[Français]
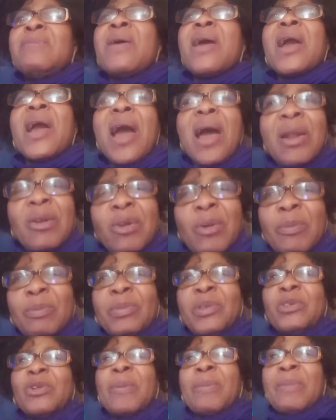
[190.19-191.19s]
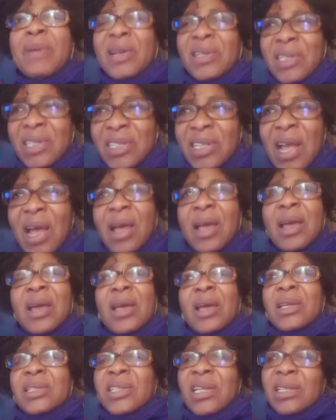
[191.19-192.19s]
Mais quand le bishop m'a dit ça,
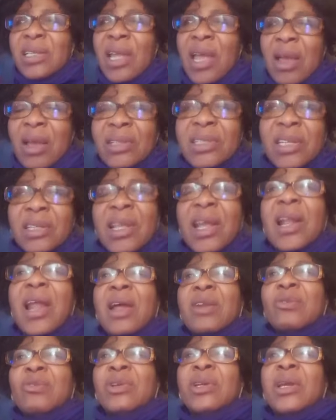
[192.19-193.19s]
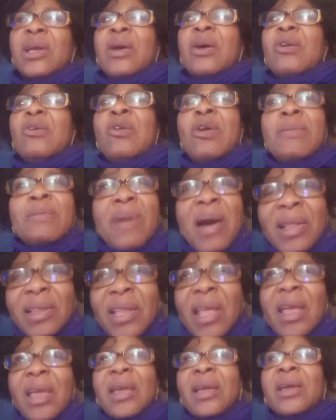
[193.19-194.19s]
c'était, la nuit. Le
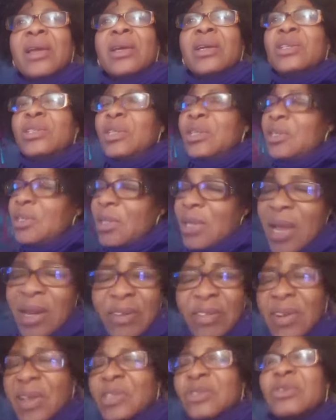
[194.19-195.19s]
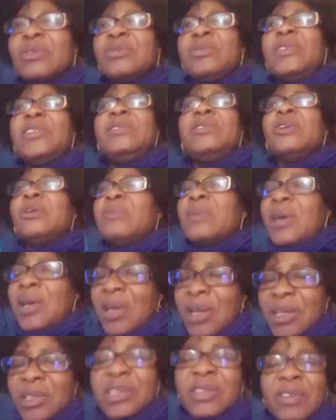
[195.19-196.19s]
matin, j'ai dit la révélation divine seulement,
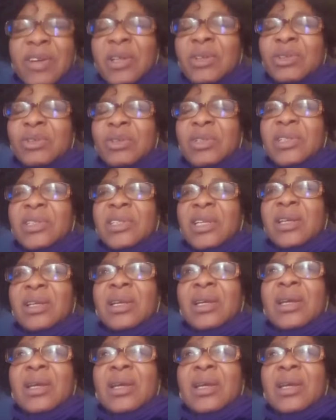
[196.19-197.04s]
je vais l'utiliser.